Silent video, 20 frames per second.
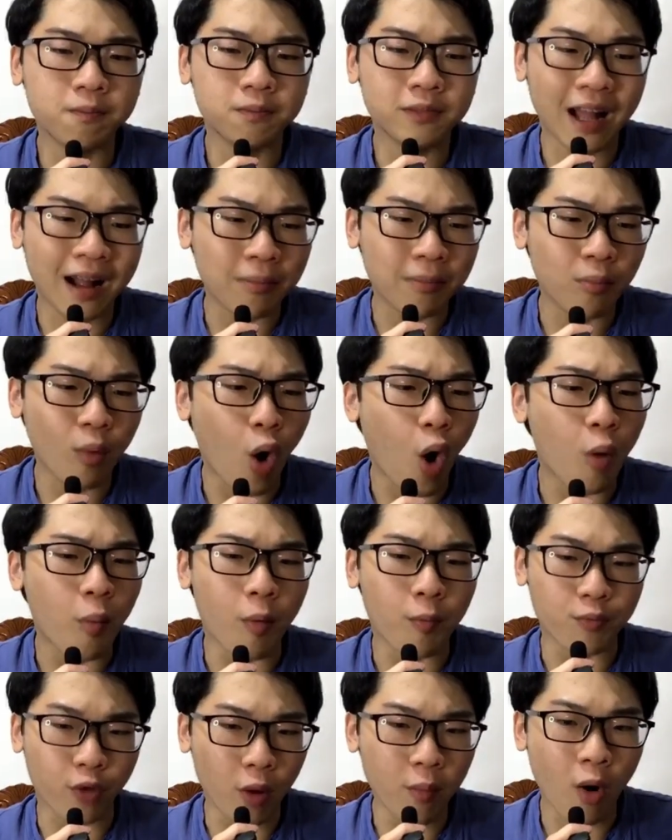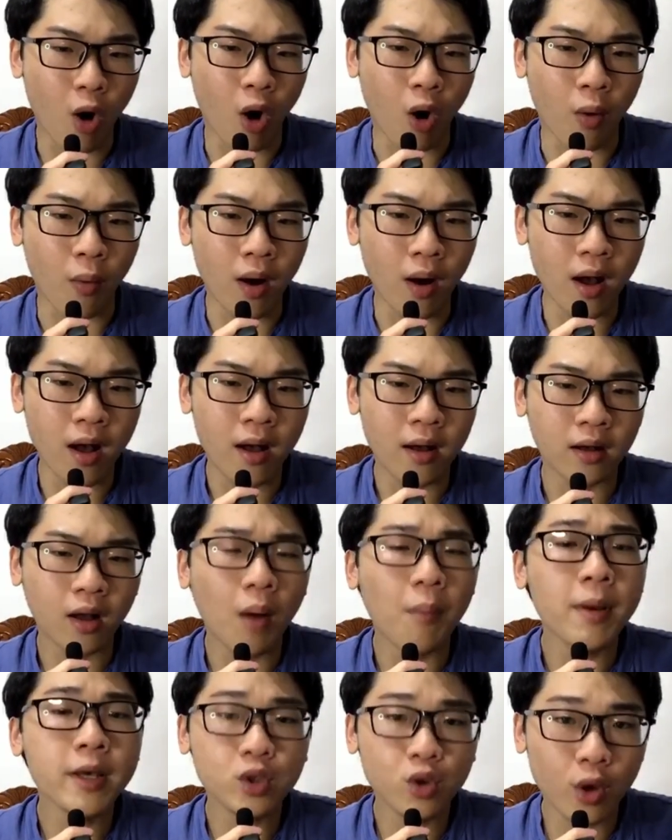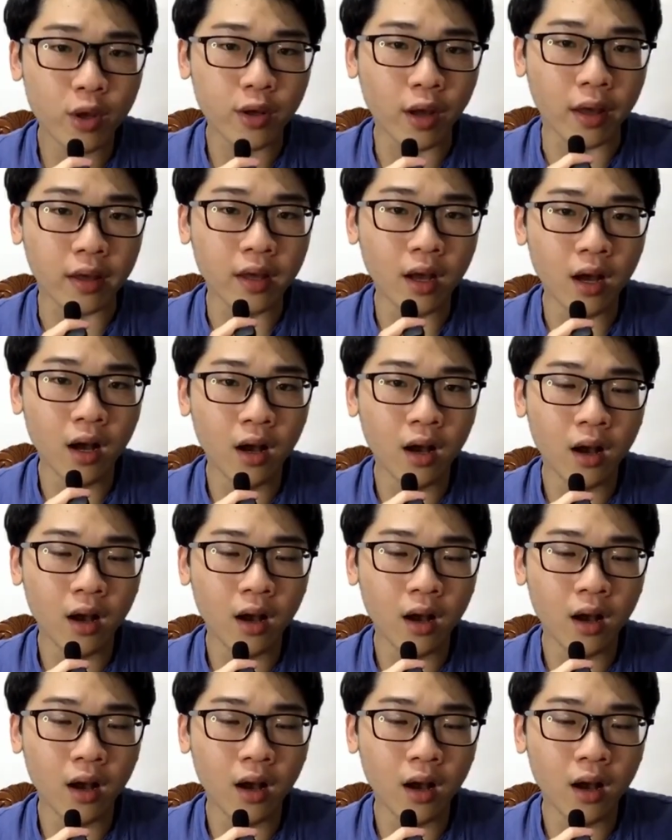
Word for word: thằng bồ một nhỏ bồ á không biết suy nghĩ á